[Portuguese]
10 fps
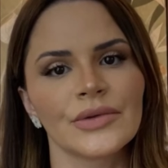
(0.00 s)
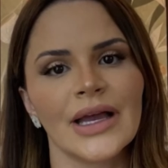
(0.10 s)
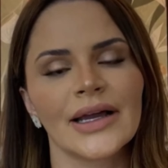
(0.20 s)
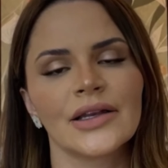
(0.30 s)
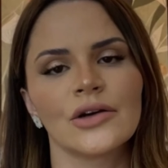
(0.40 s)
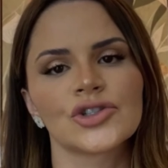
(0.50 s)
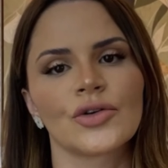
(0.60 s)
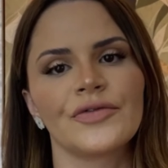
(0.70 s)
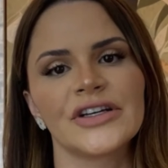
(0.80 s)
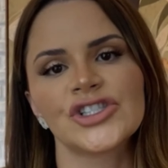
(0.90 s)
um
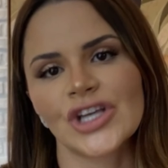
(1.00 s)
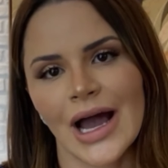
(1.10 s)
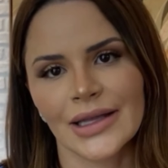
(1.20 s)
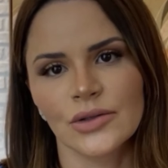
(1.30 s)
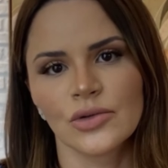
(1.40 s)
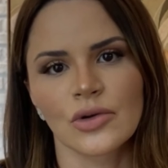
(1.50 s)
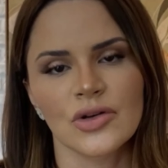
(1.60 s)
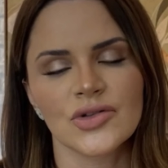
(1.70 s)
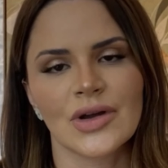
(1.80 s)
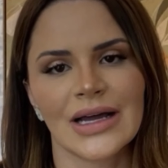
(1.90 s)
diagnóstico fechado do
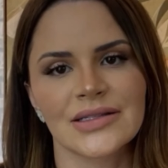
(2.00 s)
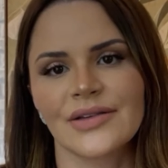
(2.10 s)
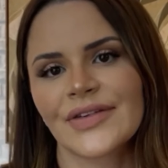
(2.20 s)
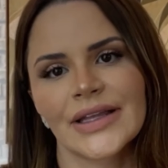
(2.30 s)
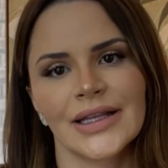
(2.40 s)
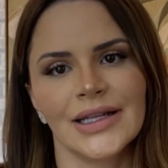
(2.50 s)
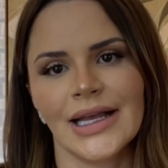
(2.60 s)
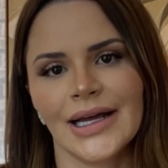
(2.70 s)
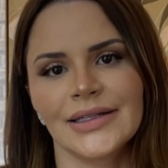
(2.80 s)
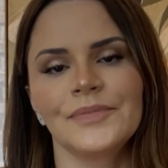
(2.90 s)
nosso caso de
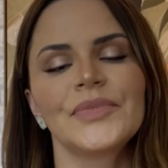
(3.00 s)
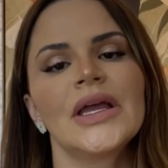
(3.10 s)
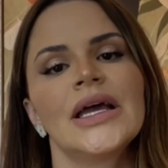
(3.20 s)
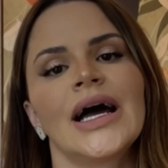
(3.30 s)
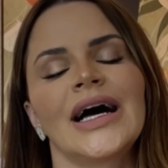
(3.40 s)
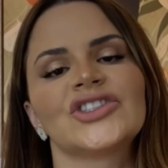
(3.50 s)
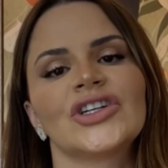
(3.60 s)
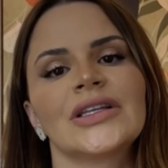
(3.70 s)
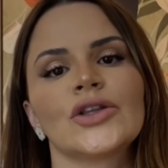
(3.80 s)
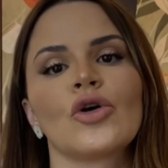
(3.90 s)
infertilidade. A
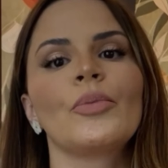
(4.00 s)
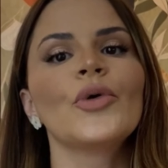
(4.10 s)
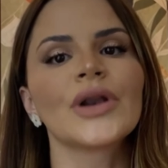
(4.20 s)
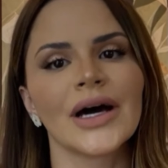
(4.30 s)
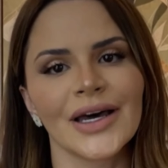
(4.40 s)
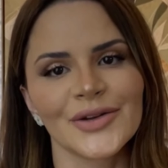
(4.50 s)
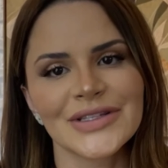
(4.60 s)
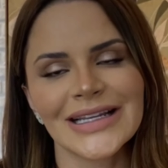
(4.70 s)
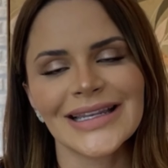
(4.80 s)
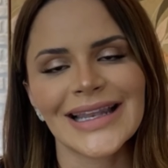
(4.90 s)
gente tentou por
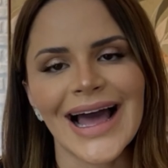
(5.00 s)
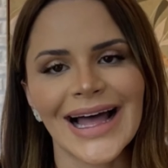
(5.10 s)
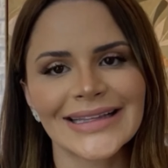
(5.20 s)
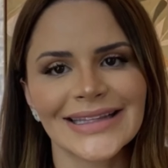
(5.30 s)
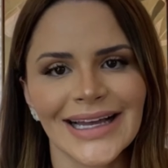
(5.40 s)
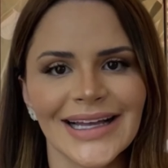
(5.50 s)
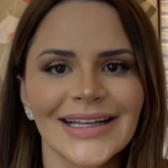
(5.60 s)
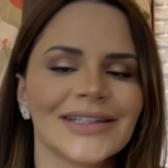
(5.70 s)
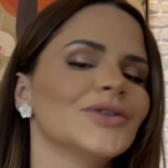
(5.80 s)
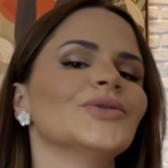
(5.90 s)
anos e
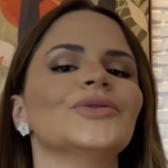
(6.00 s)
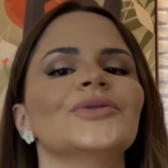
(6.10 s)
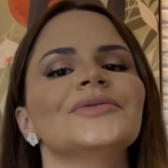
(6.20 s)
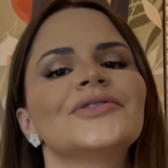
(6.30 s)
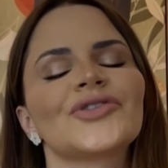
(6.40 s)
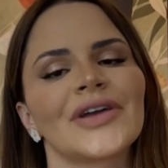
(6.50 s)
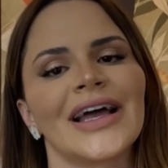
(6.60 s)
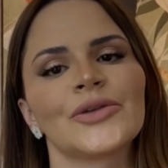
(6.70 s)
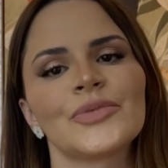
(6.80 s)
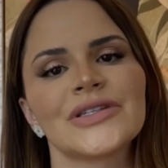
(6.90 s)
nada do
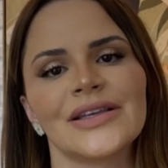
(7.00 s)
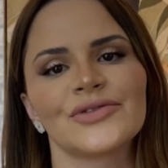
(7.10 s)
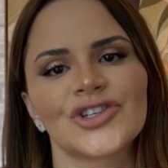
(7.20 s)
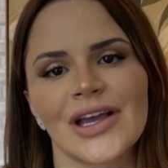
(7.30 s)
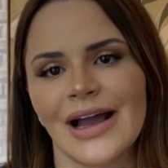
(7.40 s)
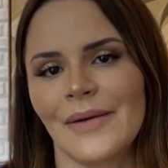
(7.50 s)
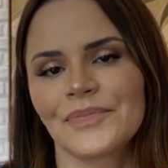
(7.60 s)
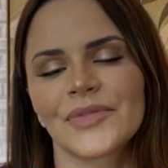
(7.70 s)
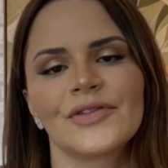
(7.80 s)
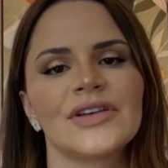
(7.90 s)
sonhado positivo
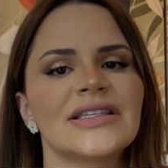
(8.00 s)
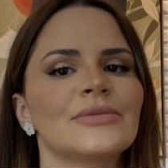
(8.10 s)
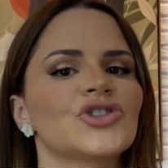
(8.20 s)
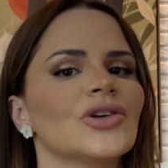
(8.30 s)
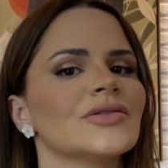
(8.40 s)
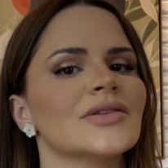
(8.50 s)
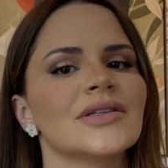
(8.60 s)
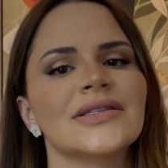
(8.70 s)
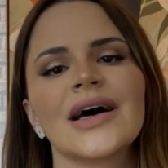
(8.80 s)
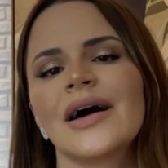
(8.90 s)
chegar. Fizemos todos
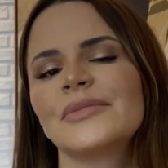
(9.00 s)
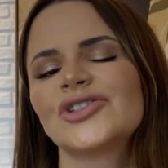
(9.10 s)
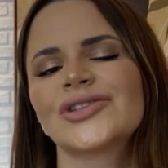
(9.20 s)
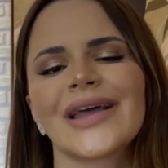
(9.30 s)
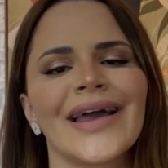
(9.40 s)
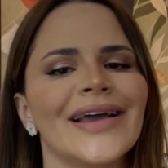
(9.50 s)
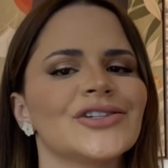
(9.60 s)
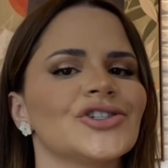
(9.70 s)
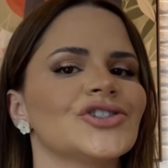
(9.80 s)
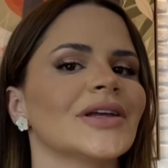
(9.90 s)
os exames,
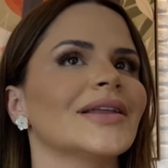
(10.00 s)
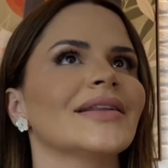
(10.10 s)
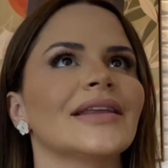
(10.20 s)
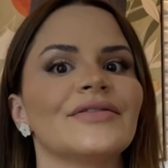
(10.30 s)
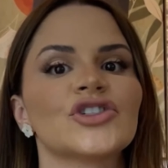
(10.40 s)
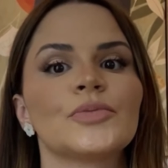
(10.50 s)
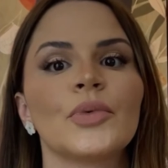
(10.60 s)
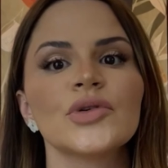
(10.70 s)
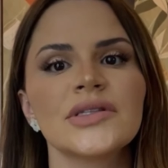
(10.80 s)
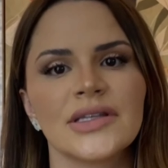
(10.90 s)
testes, tentativas
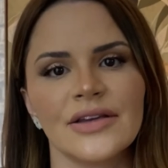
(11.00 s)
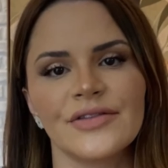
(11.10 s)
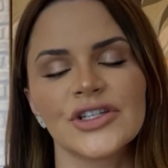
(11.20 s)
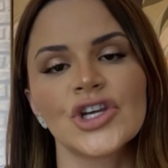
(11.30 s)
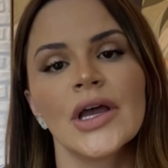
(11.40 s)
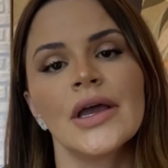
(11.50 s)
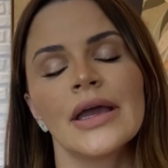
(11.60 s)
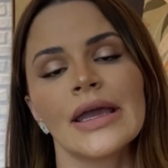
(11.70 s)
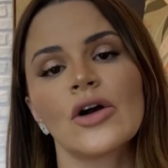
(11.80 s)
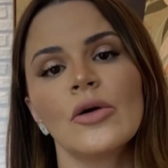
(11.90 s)
possíveis
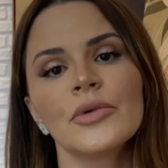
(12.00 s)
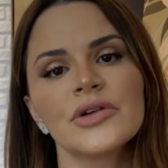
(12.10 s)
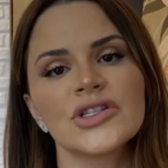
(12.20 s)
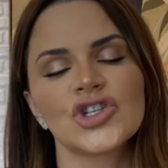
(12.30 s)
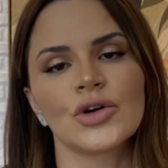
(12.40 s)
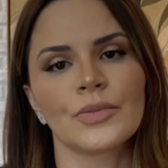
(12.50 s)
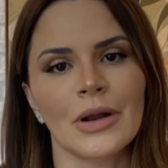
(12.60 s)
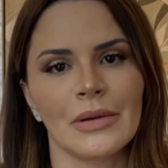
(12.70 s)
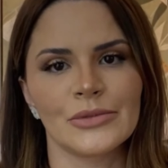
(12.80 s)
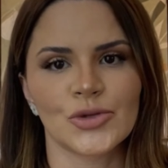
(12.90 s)
e como não existia um
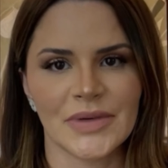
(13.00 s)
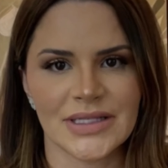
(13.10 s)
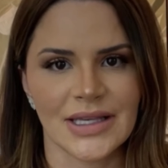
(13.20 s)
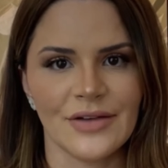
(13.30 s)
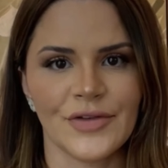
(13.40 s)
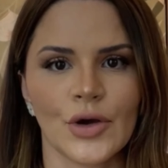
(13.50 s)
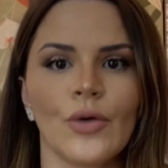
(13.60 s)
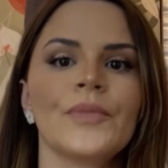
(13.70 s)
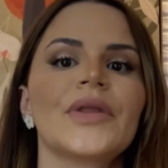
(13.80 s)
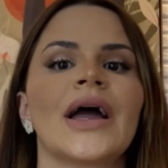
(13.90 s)
problema
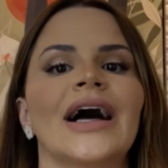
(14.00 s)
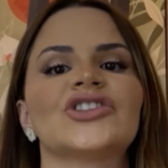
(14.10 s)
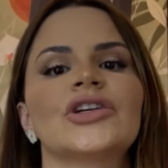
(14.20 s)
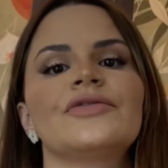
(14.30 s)
específico, a gente